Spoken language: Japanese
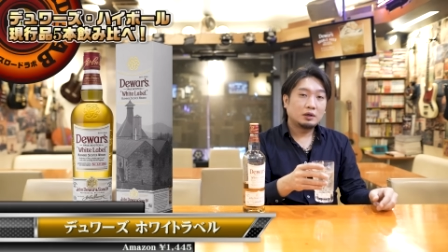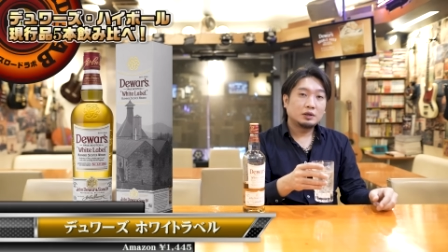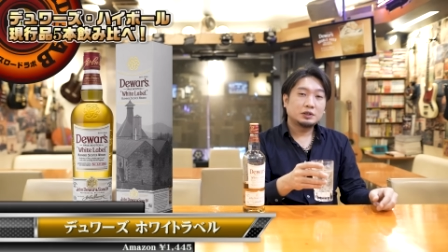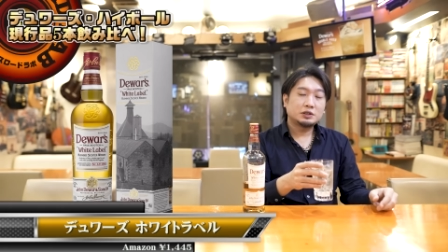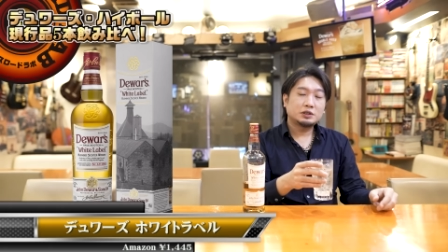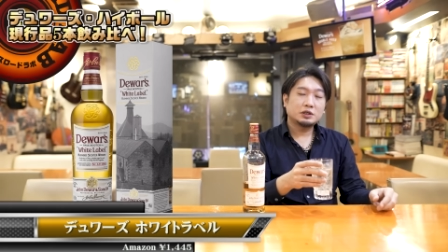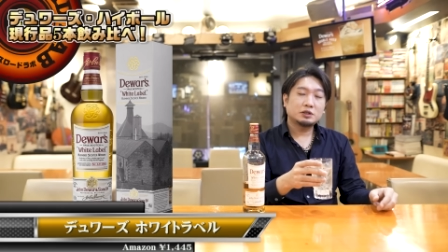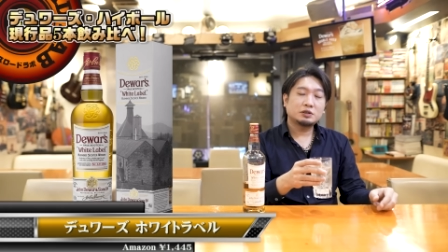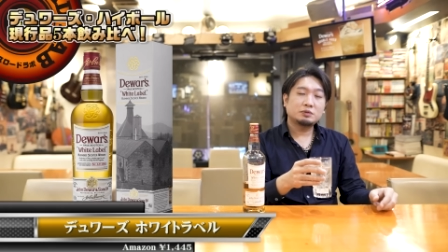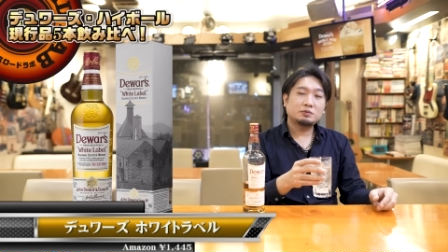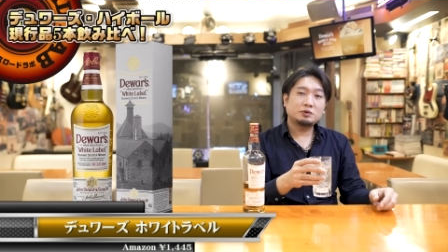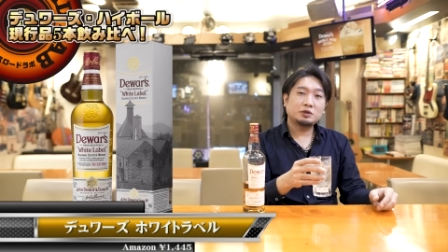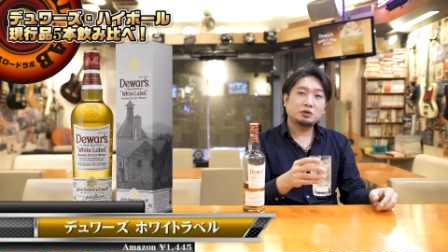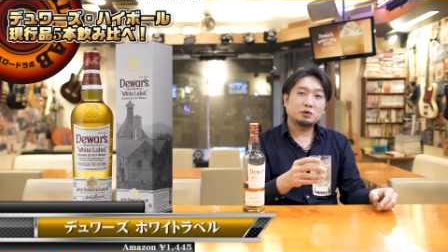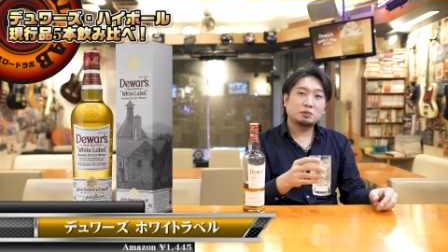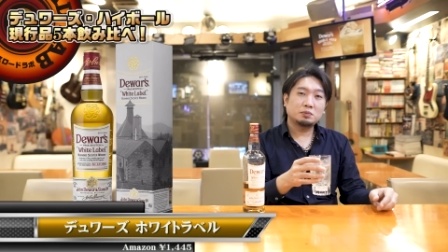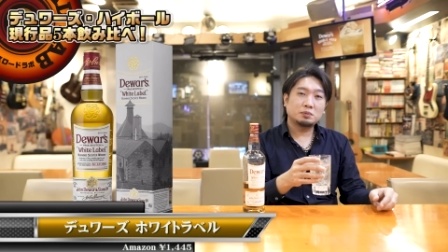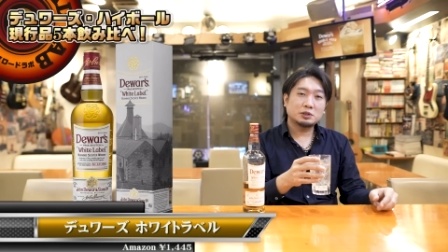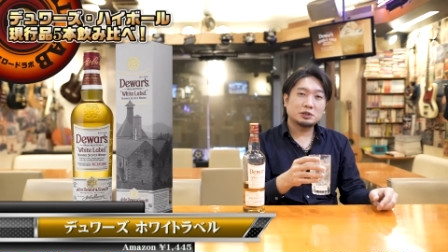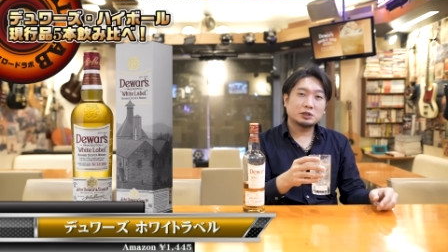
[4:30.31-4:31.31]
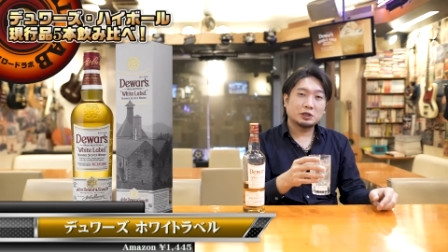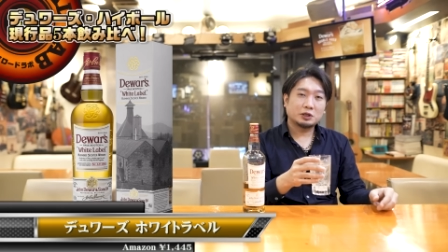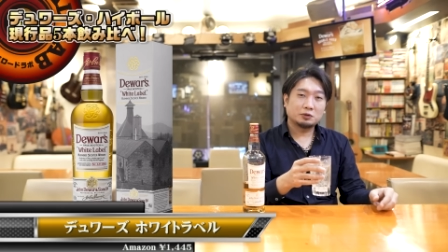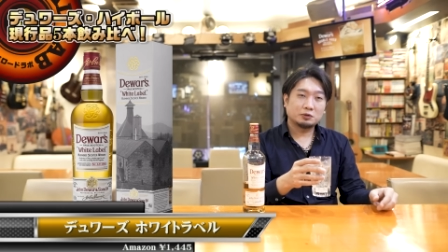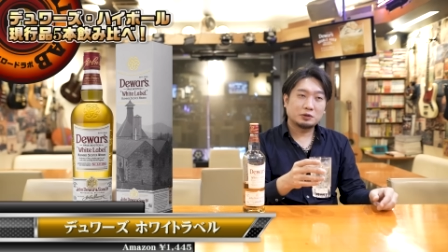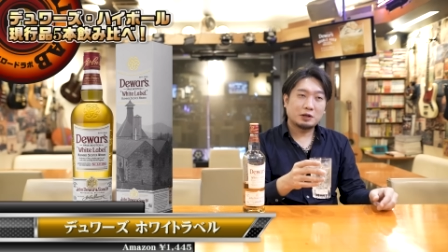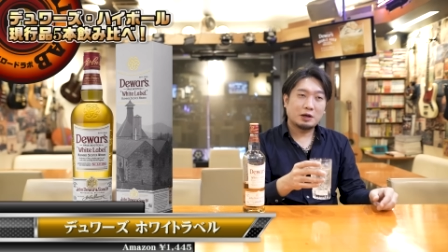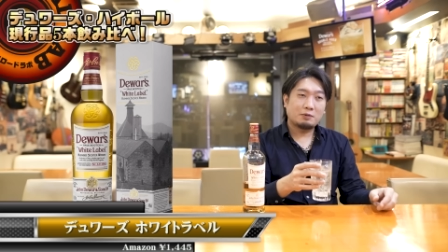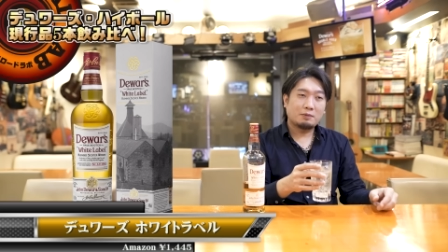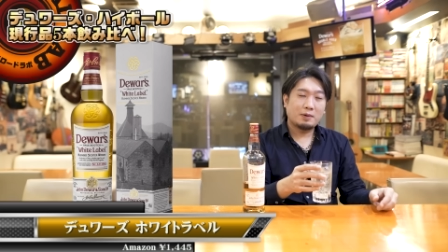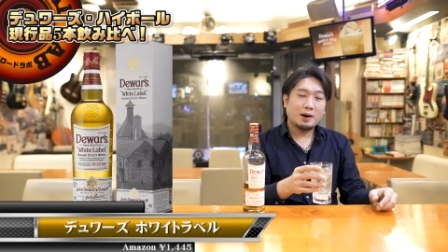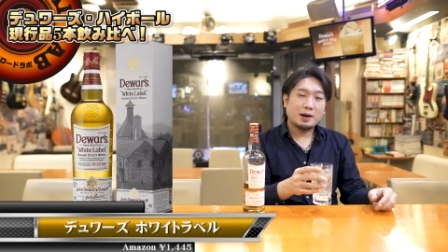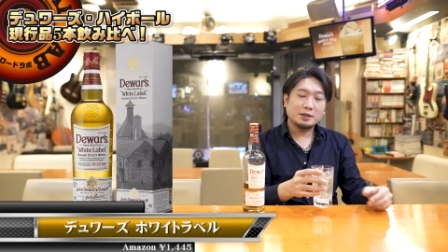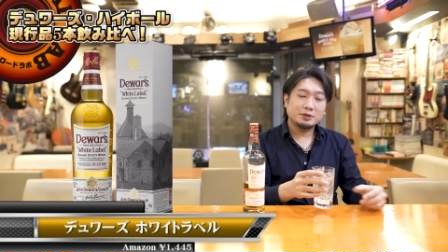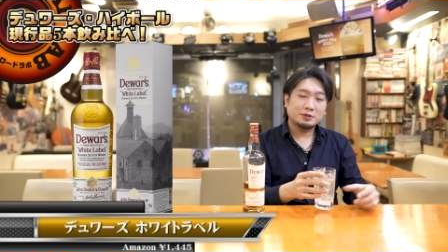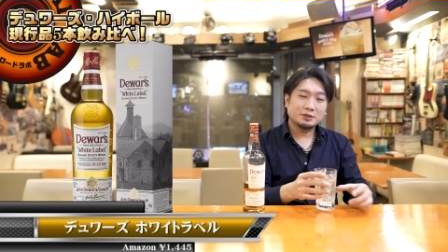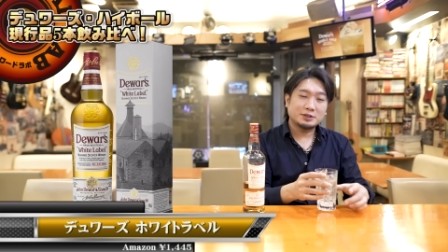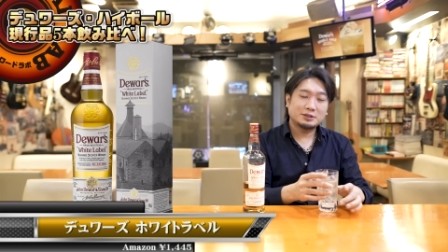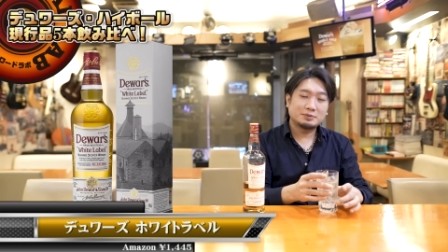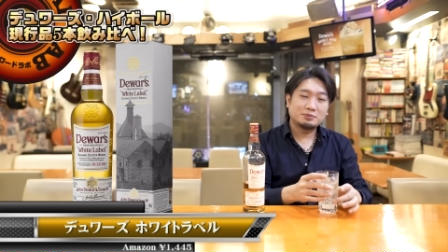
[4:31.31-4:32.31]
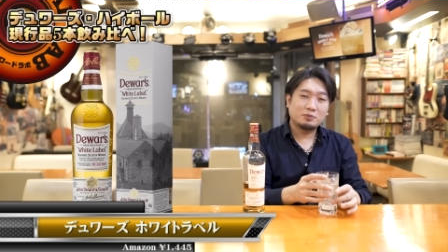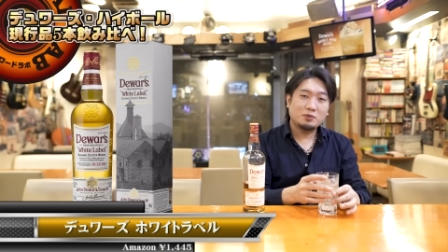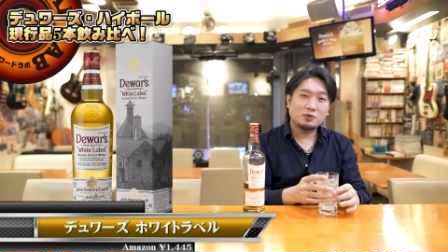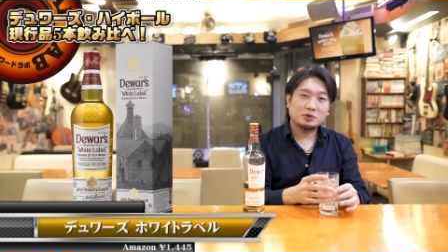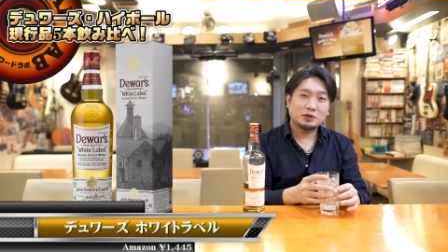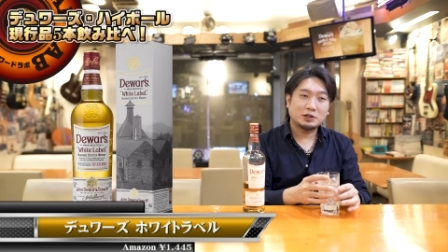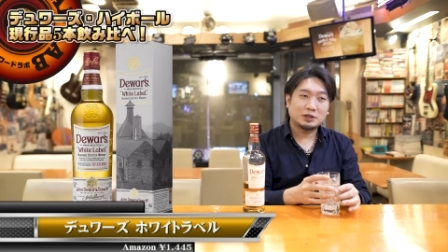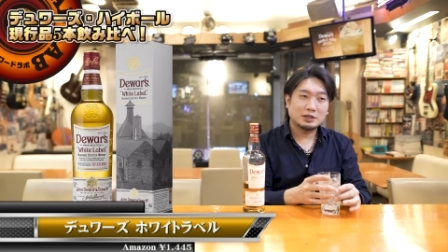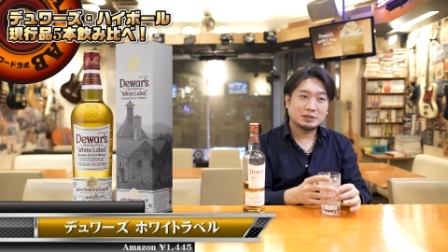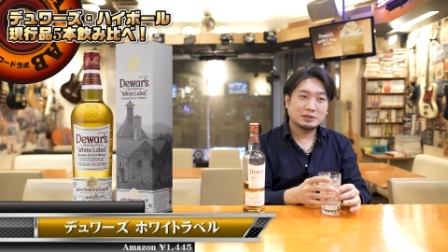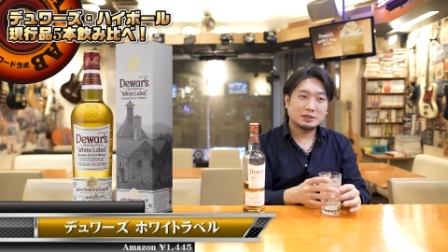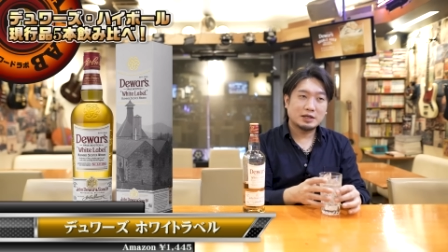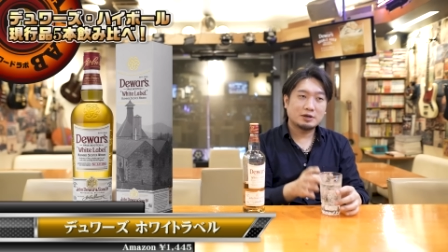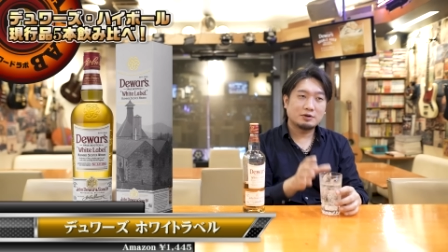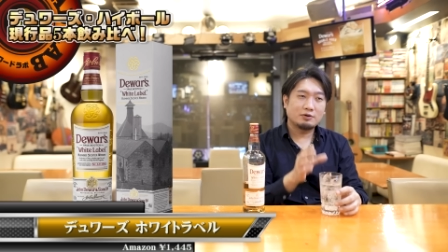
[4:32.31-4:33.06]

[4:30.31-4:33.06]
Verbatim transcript: 久しぶりに飲みましたけどね、割とスモーキーですね。